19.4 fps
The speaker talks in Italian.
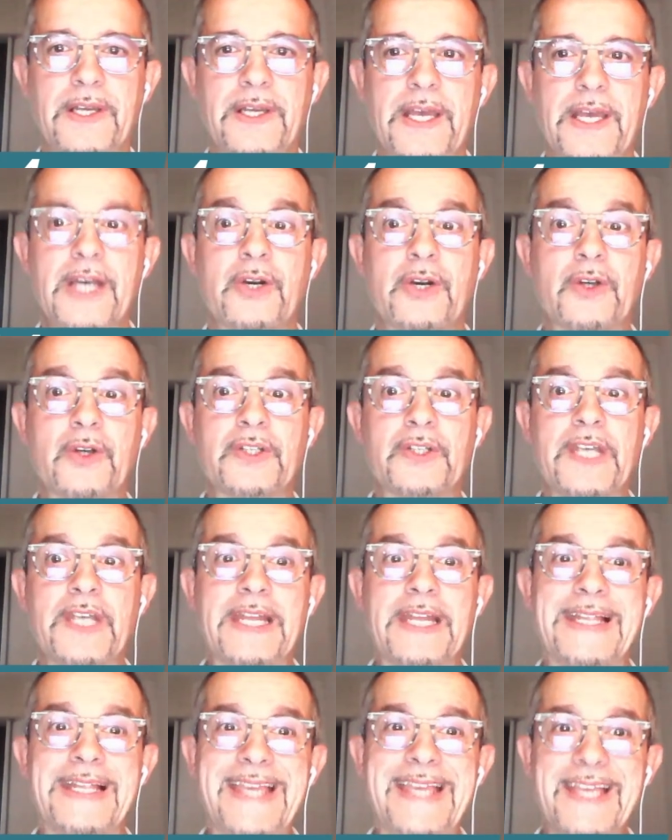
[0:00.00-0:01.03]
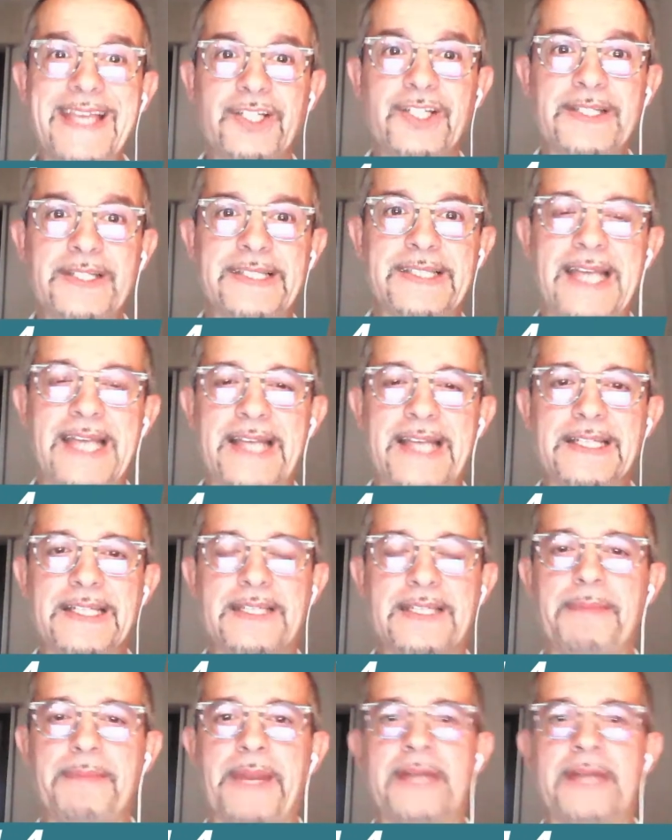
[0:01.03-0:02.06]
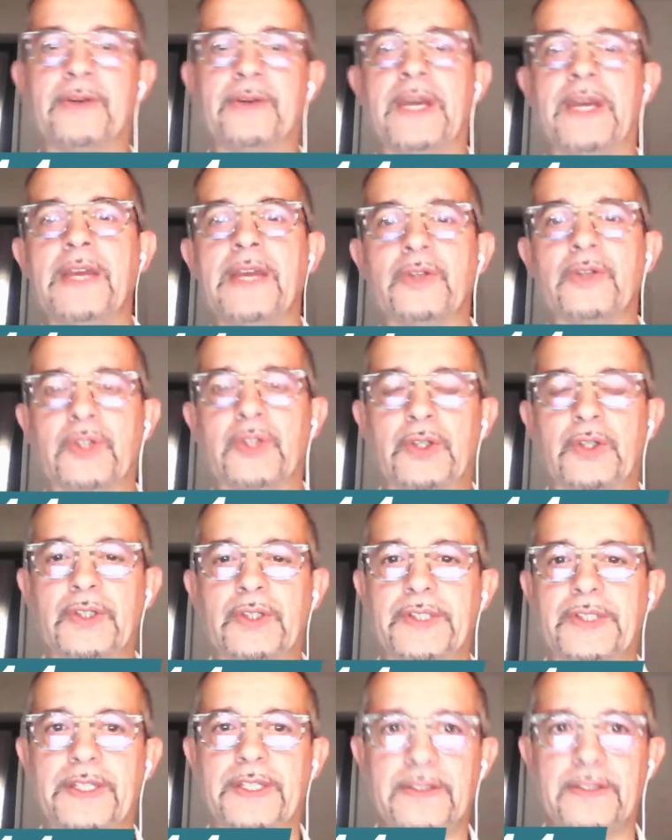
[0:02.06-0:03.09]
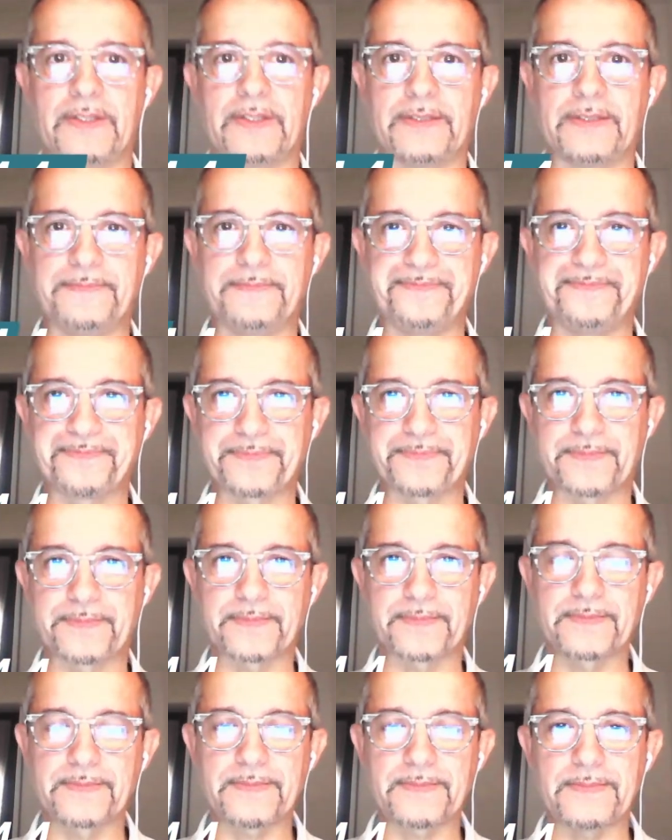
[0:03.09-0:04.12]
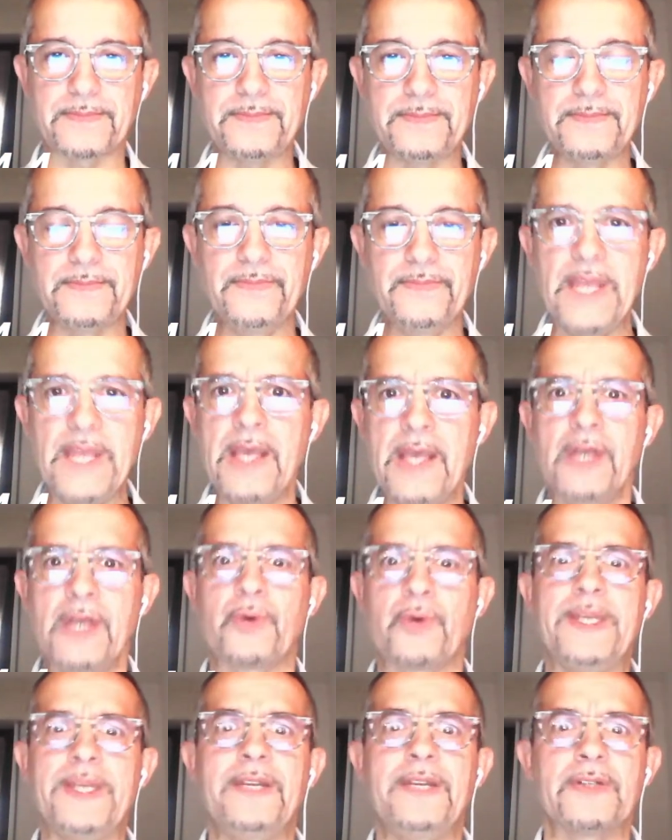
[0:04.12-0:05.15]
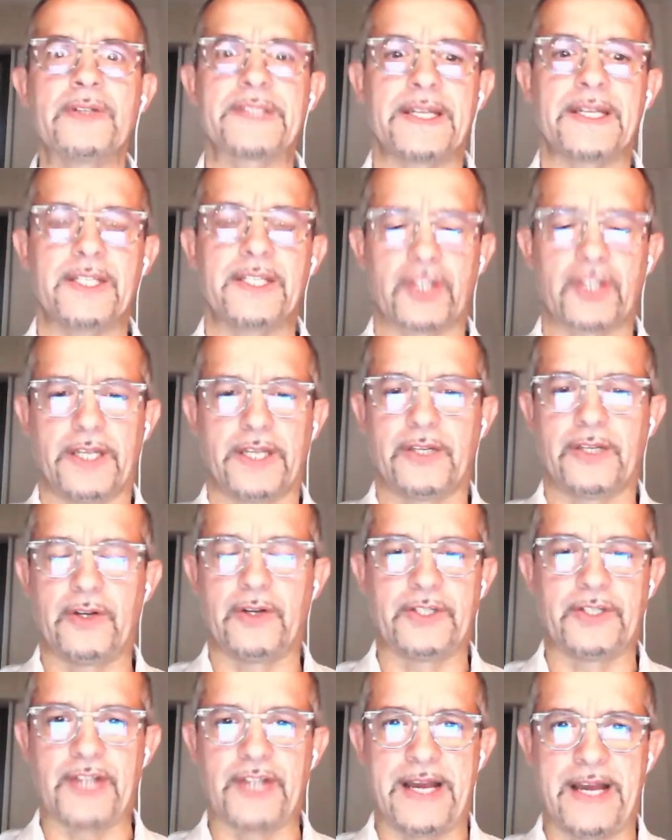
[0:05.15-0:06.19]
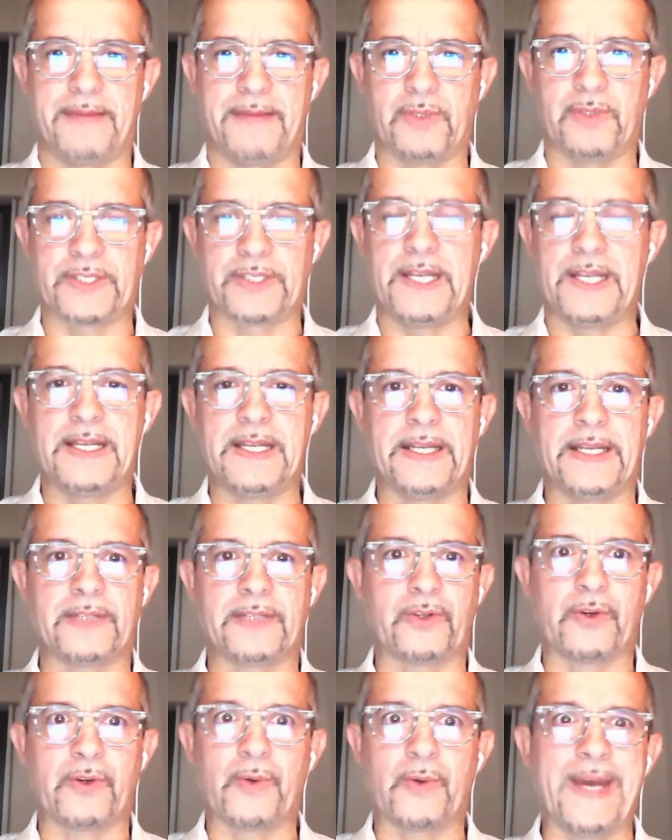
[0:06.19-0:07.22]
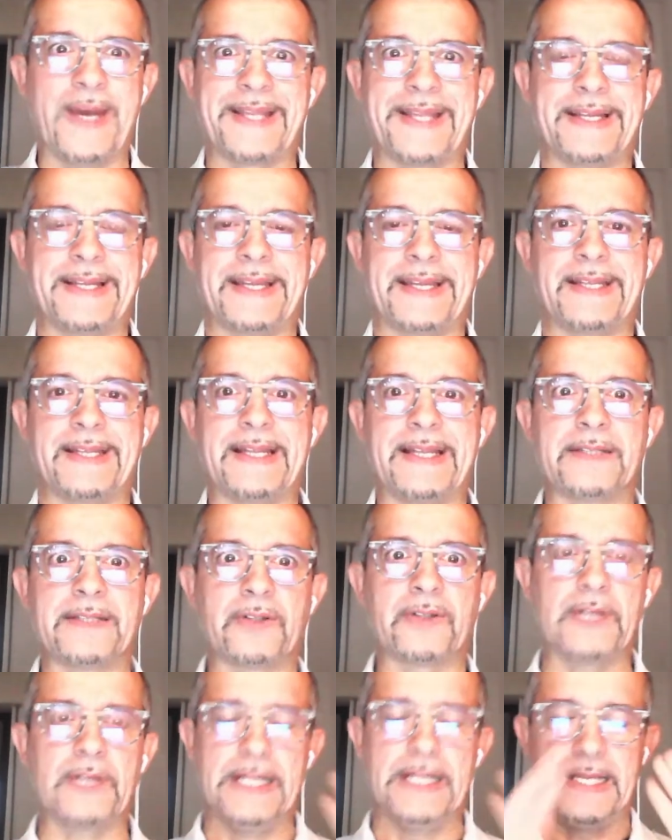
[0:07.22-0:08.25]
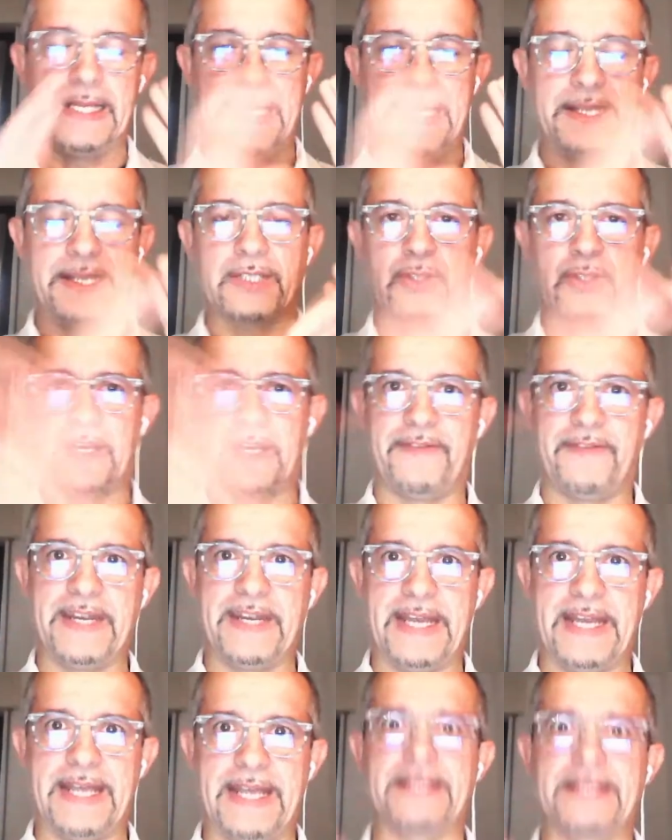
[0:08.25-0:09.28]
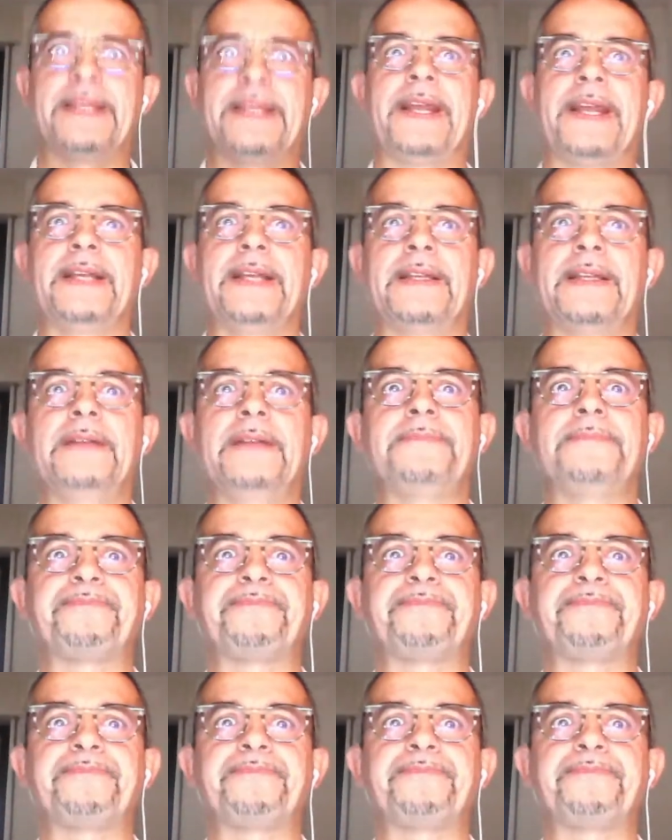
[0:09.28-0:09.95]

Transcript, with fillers: Così gli egiziani sapranno che io sono il Signore. Qui Dio sta dicendo già a Mosè, gli ha detto guarda che tanto adesso che ve ne andrete